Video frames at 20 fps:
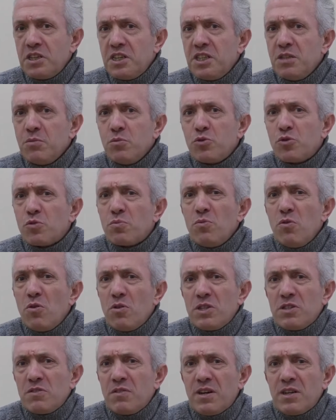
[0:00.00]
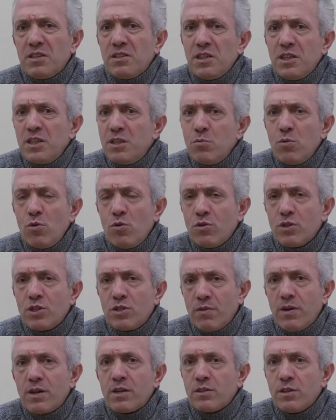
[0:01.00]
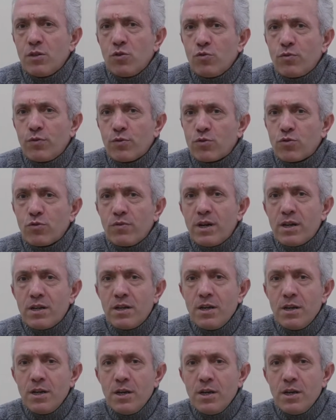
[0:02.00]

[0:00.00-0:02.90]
7,5 milyon civarında, 7 milyon civarında nüfusu var.